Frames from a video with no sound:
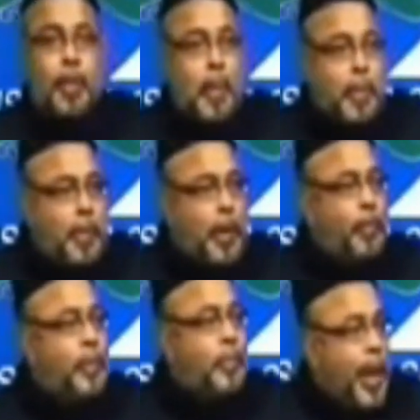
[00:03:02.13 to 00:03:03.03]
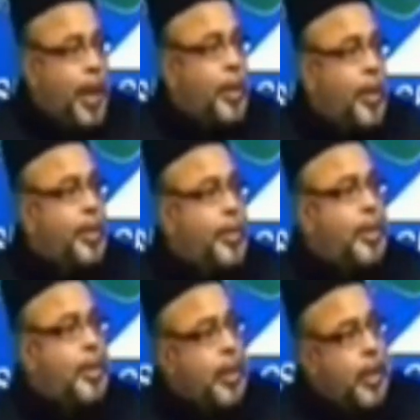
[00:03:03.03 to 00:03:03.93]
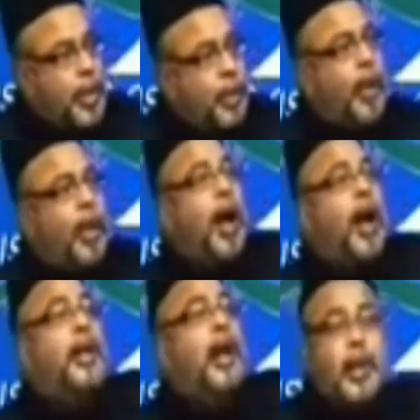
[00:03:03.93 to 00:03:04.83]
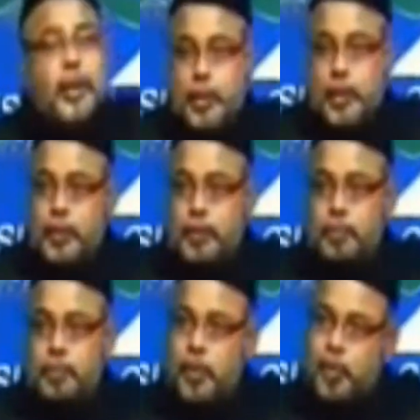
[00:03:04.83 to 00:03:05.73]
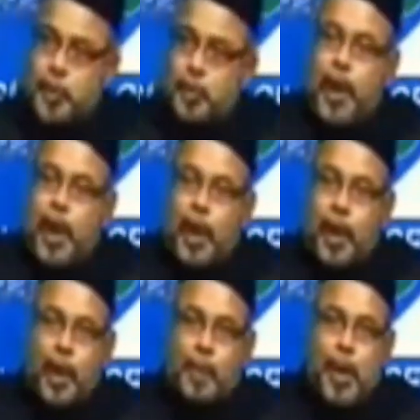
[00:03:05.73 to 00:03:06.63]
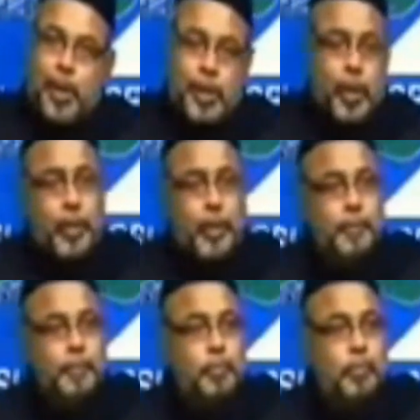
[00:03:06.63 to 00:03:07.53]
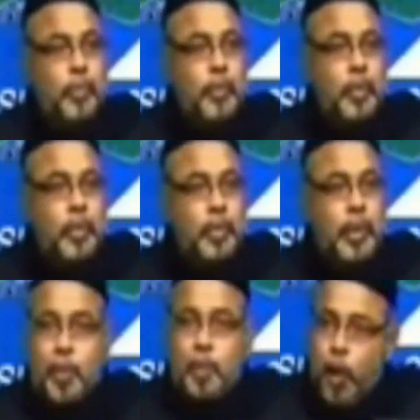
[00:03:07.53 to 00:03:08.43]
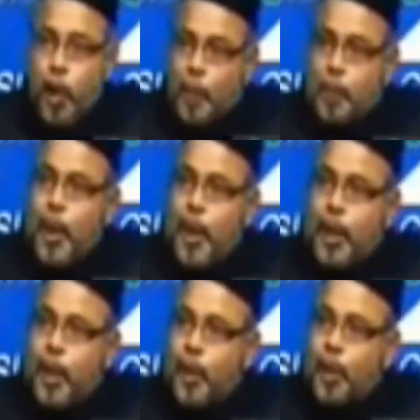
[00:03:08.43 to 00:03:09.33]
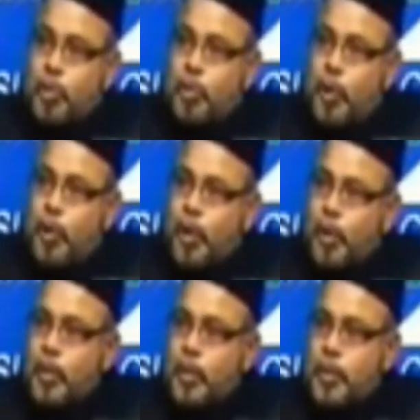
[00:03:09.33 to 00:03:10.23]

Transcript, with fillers: व मिम्मन फी बैत हिल तथहीर वल आयात ये तीन जुमले आकाबास ने कहे का मुकाबला कर रहे हो तुम लोग